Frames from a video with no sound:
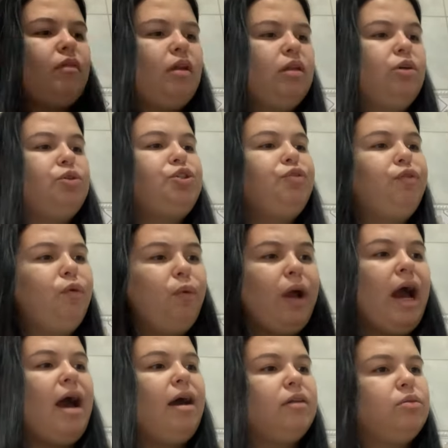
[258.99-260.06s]
de eu
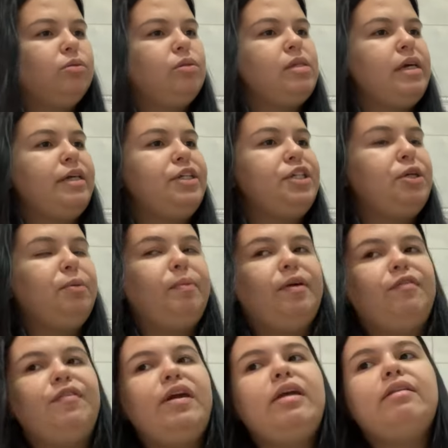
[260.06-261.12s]
divulgar tudo certinho para
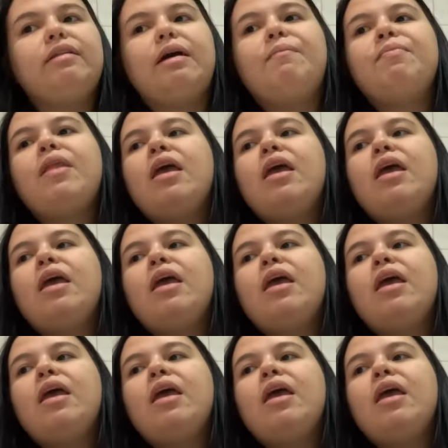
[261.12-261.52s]
venda,